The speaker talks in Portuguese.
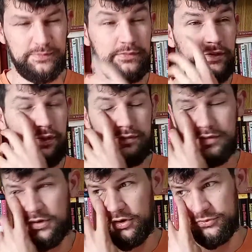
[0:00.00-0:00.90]
Que
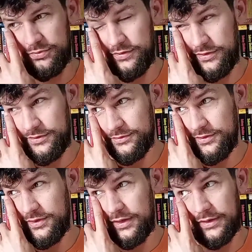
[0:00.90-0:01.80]
estereótipos é,
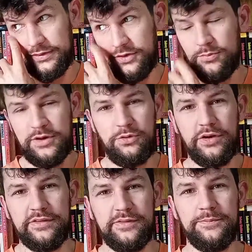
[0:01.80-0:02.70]
é até uma coisa.